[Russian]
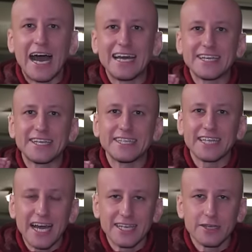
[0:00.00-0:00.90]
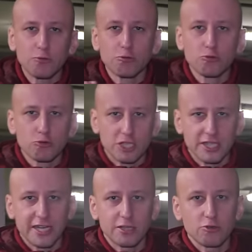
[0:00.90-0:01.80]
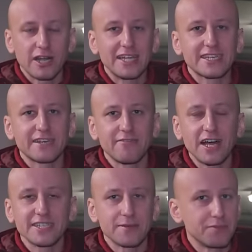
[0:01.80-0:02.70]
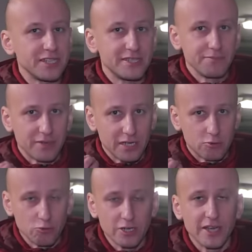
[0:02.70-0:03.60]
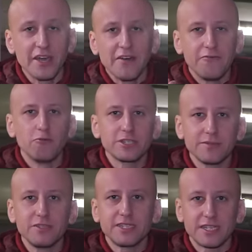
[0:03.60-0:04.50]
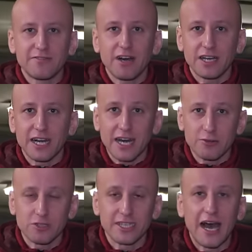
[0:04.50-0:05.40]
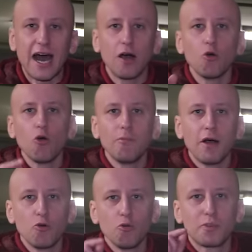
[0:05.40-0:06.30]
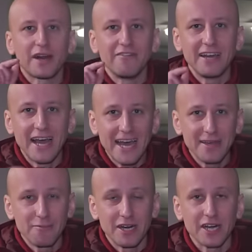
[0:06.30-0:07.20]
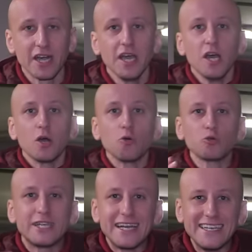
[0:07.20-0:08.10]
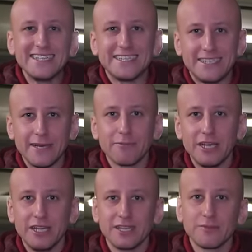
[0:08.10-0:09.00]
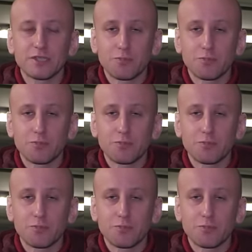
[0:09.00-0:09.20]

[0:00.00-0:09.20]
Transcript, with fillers: оригинальный улучшенный, который открывается при температуре 82 градуса, а оба управляемых удалить тем или иным